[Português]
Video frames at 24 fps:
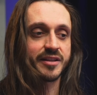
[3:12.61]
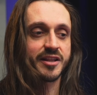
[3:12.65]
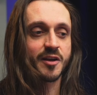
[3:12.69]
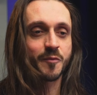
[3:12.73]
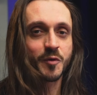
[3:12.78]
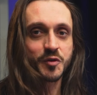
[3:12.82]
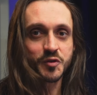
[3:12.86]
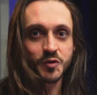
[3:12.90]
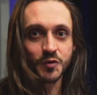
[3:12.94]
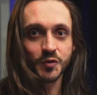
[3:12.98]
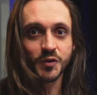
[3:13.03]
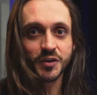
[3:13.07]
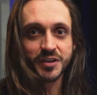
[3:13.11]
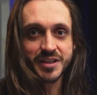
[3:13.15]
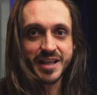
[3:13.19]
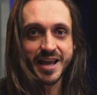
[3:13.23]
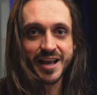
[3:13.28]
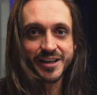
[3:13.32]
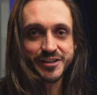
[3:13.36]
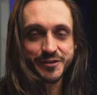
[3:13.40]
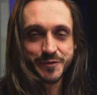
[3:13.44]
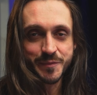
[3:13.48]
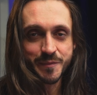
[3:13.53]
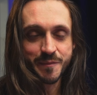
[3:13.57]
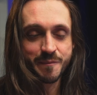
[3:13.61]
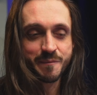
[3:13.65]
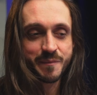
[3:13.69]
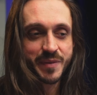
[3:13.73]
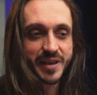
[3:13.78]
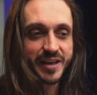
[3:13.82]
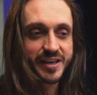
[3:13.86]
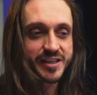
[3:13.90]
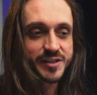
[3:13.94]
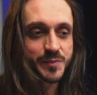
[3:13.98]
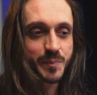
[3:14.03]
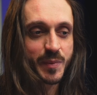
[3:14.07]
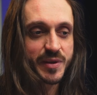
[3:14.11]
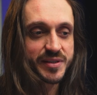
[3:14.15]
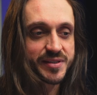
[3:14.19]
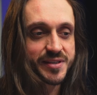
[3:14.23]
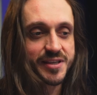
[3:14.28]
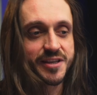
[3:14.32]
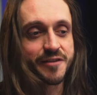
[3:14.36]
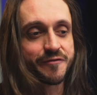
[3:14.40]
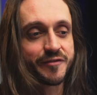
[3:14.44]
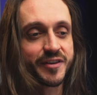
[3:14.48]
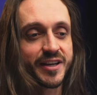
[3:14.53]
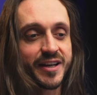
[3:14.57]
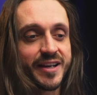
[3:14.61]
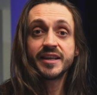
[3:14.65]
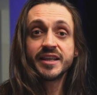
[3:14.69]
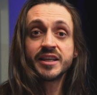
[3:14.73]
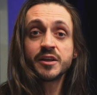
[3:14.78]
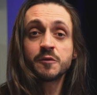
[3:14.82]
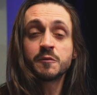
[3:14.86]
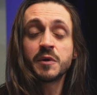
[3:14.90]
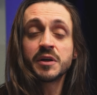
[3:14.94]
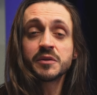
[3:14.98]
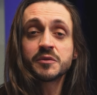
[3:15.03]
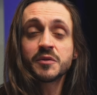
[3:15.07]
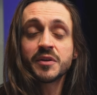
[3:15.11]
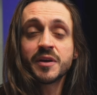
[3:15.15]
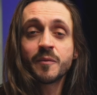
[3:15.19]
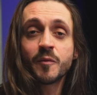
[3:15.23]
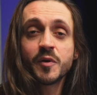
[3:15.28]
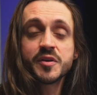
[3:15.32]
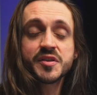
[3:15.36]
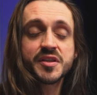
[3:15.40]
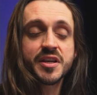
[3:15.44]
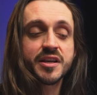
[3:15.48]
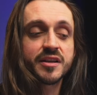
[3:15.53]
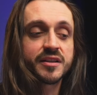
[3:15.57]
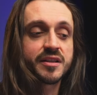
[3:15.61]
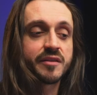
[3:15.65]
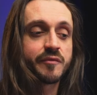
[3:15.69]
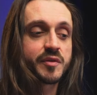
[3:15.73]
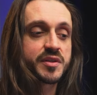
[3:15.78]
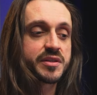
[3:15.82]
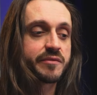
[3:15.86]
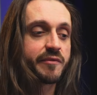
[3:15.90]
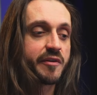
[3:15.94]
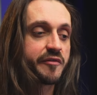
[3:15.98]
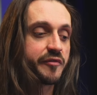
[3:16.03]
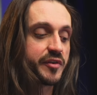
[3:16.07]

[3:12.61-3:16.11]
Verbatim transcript: tem uma sonoridade bem específica. Enquanto na mão esquerda você vai